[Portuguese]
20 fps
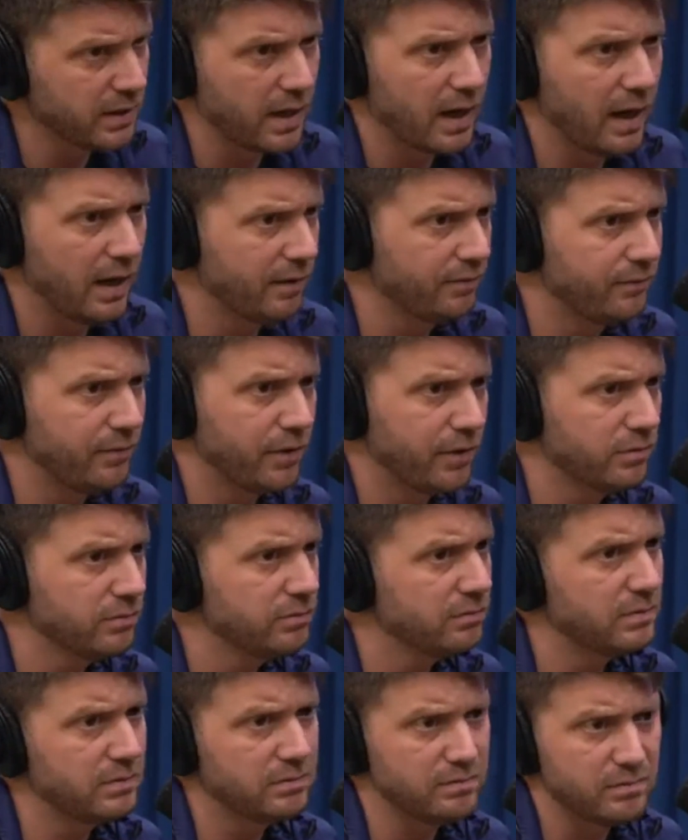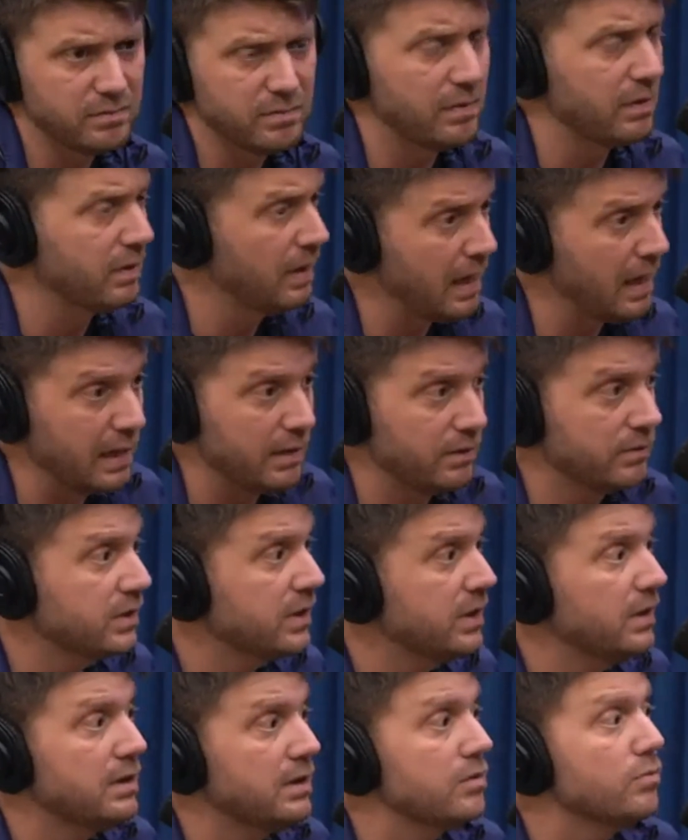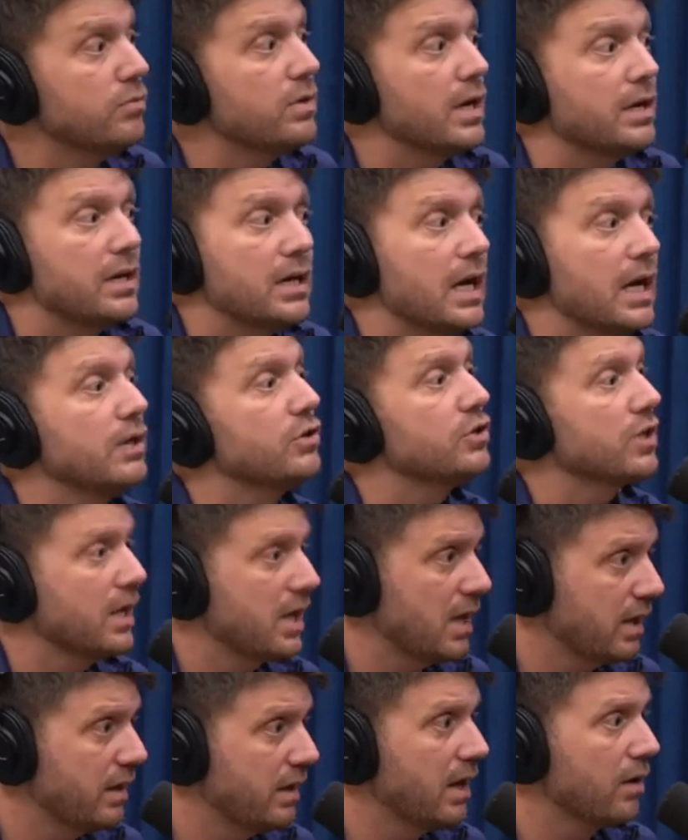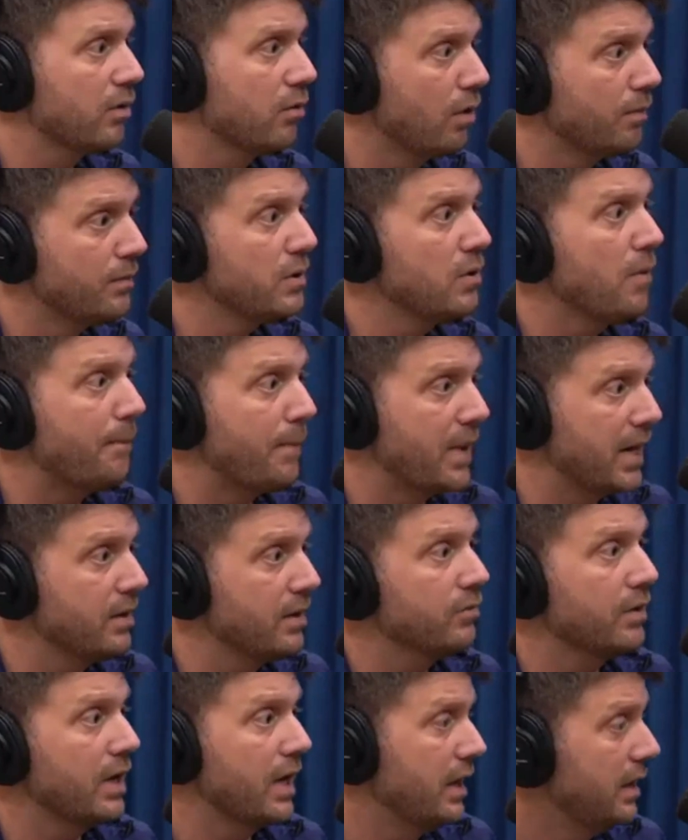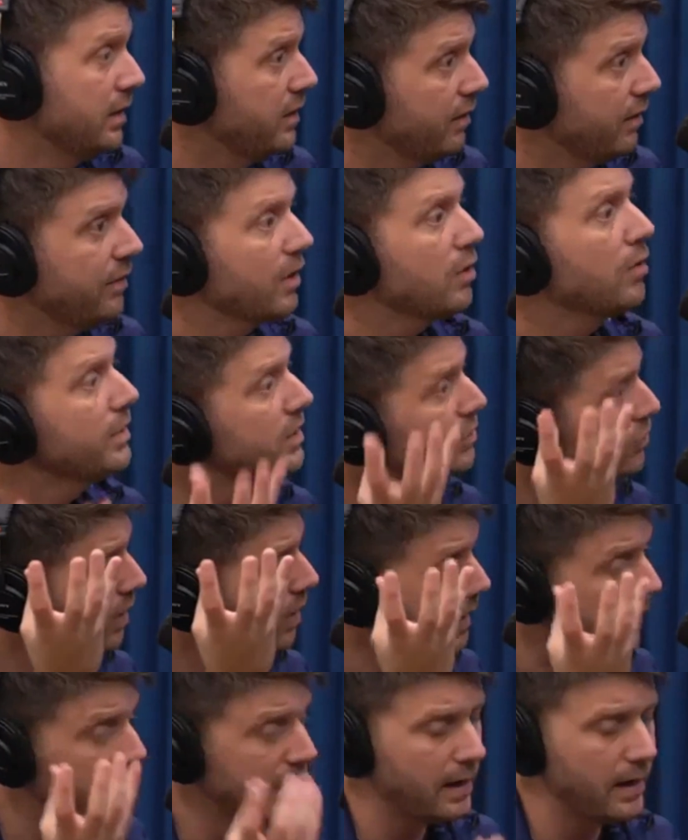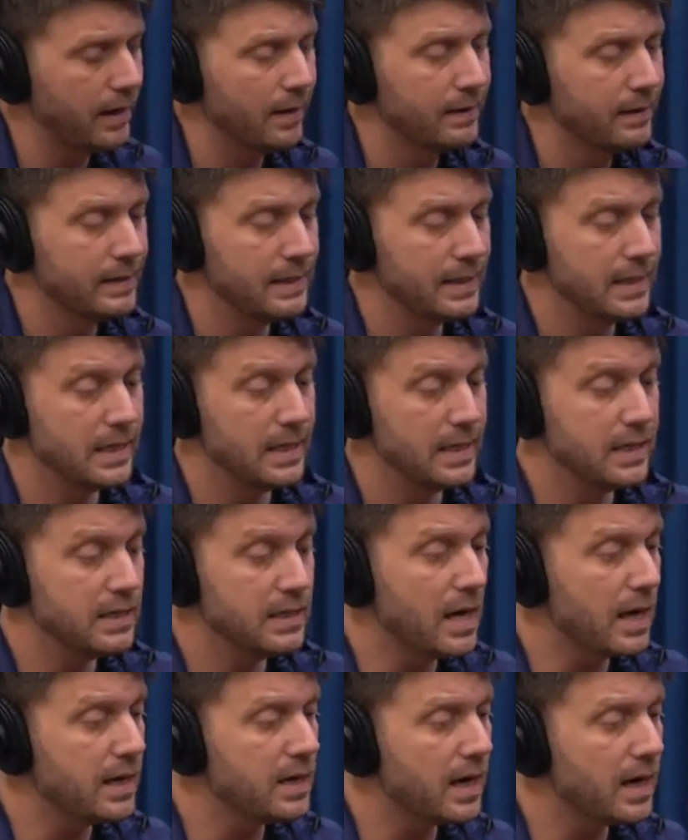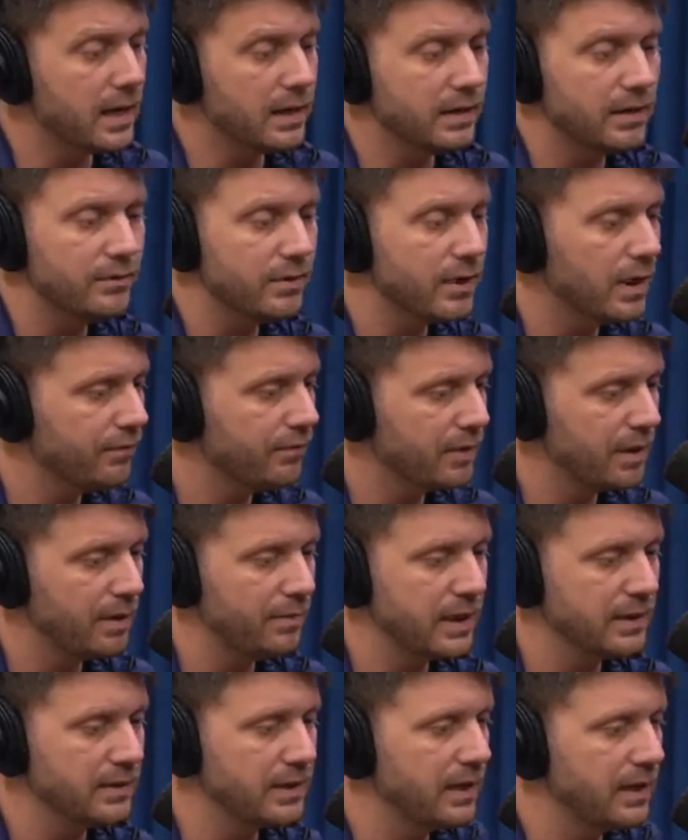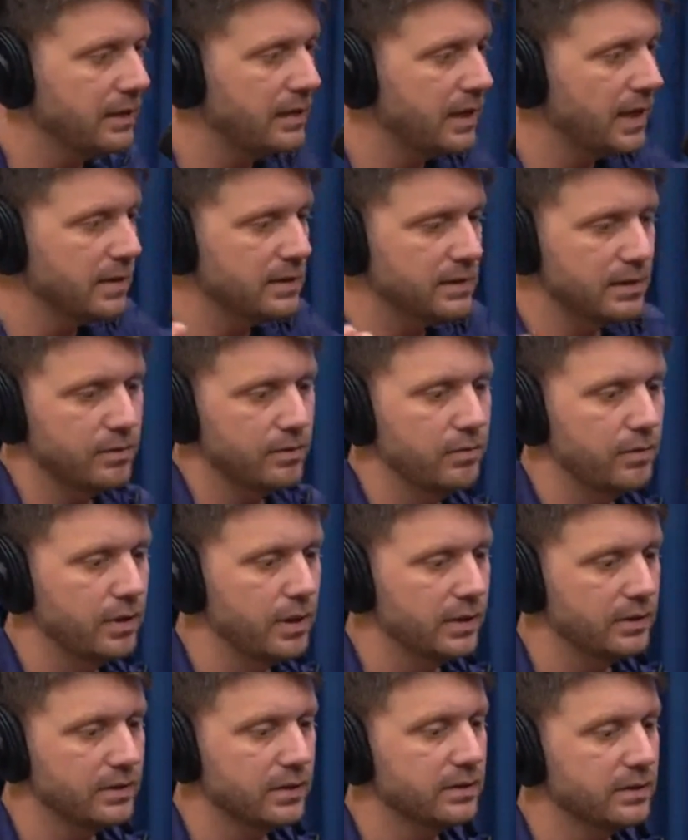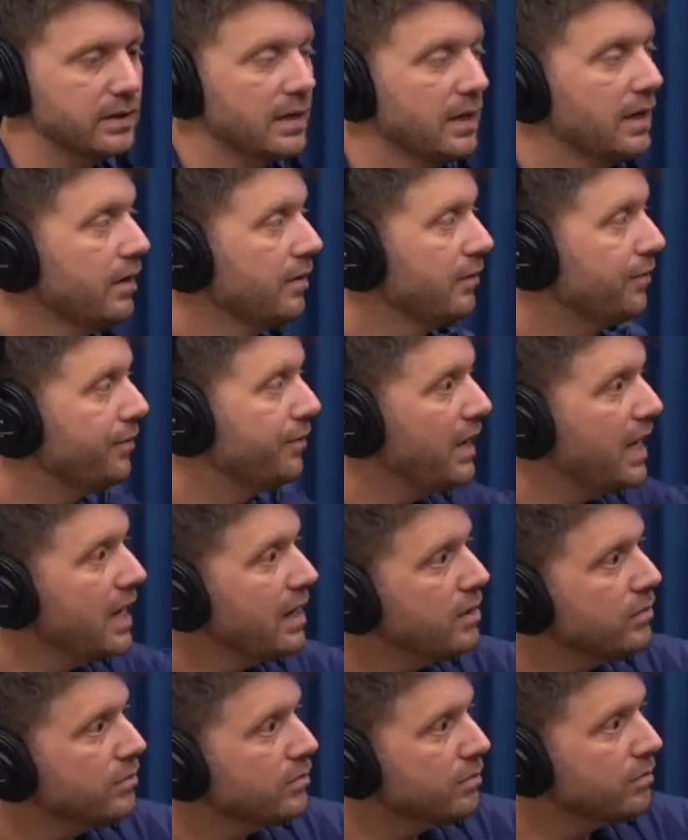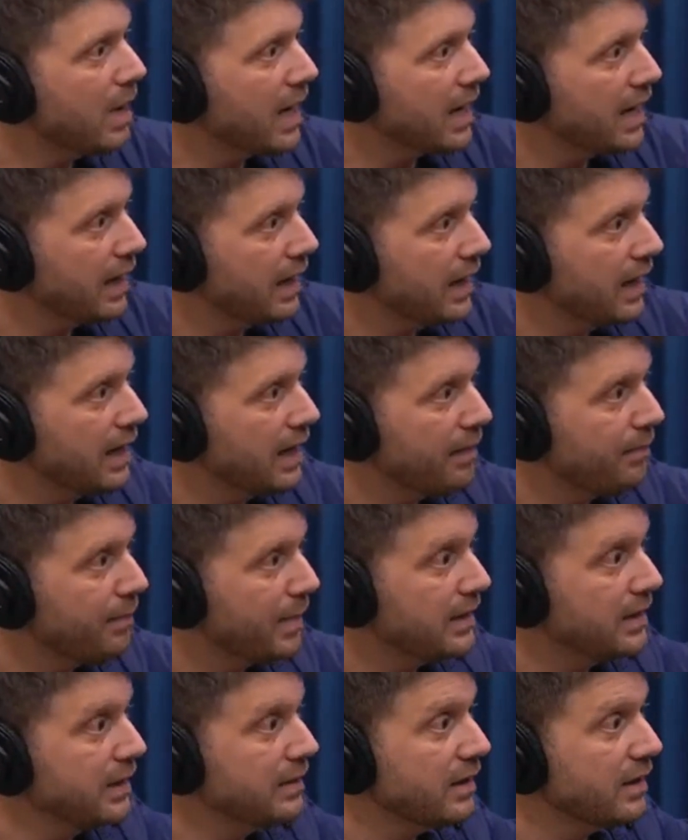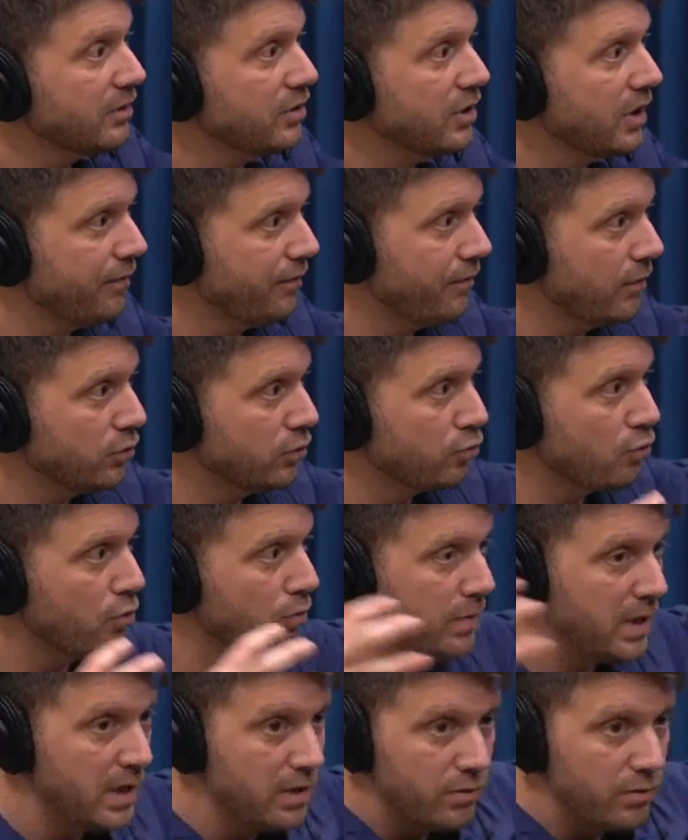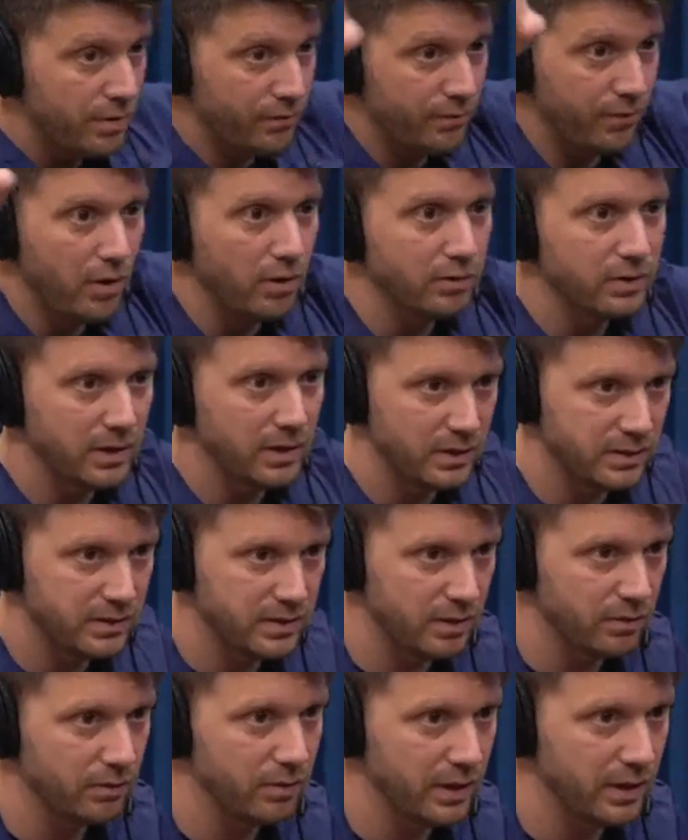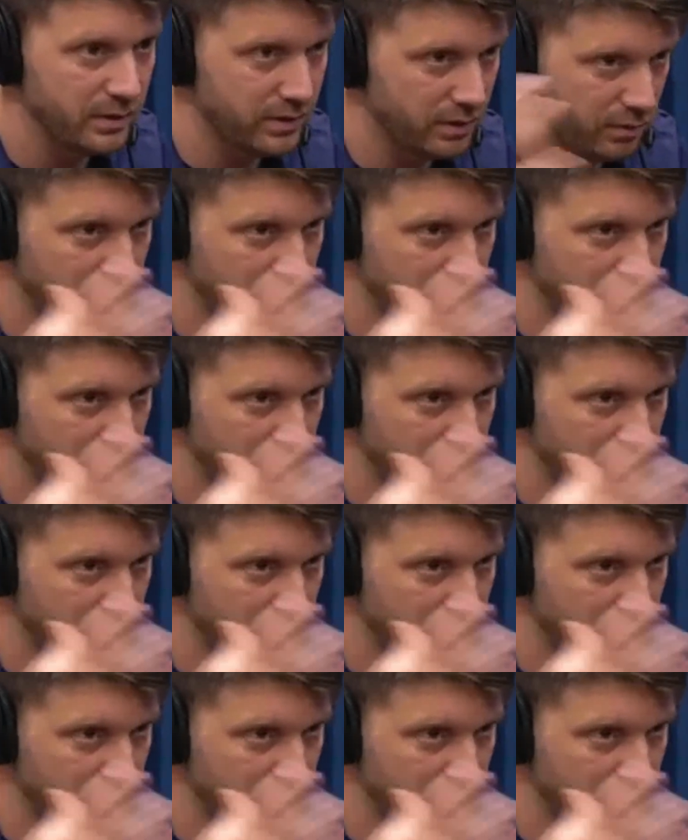cara. Foram anos que nunca ninguém tinha ganhado da Globo e o pânico na rede TV começou a ganhar. E aí, cara, estamos gravando a matéria 10 seguranças. Vem uma galera para tentar tirar foto comigo em volta desses seguranças,